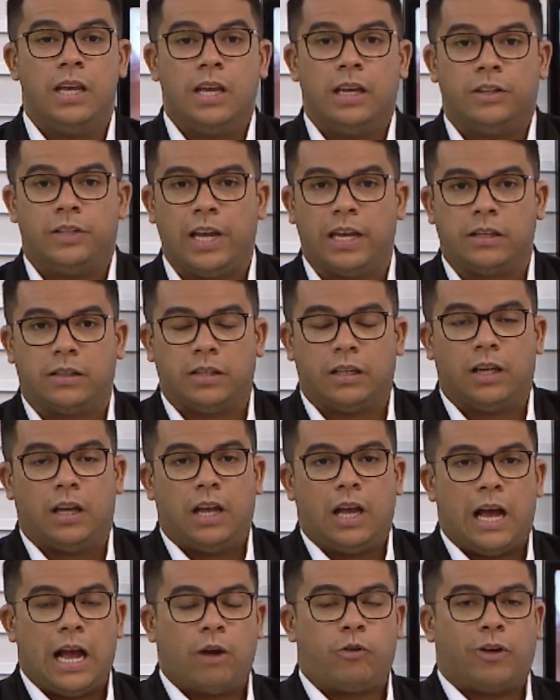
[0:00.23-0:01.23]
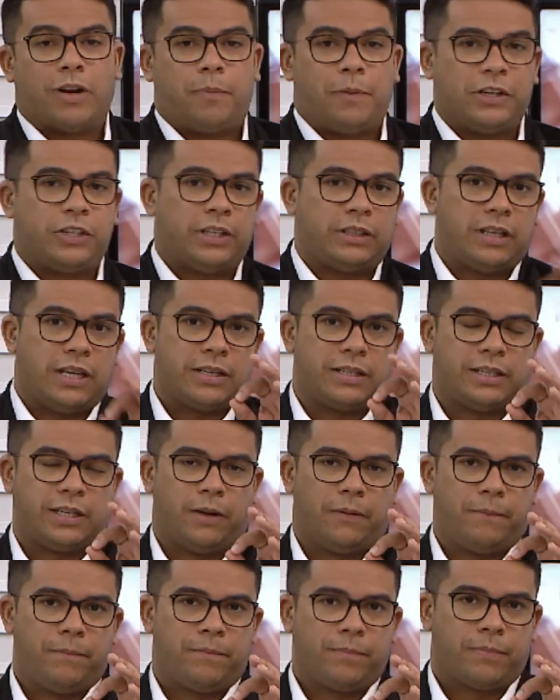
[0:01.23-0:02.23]
Gente, agora preste
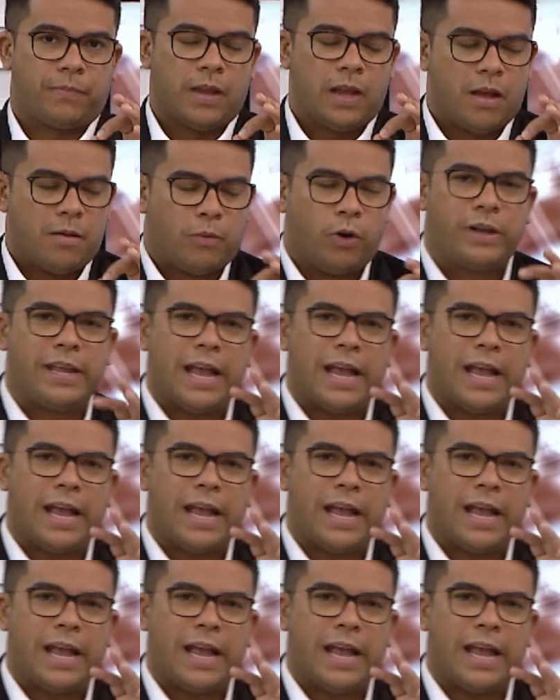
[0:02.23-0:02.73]
atenção, porque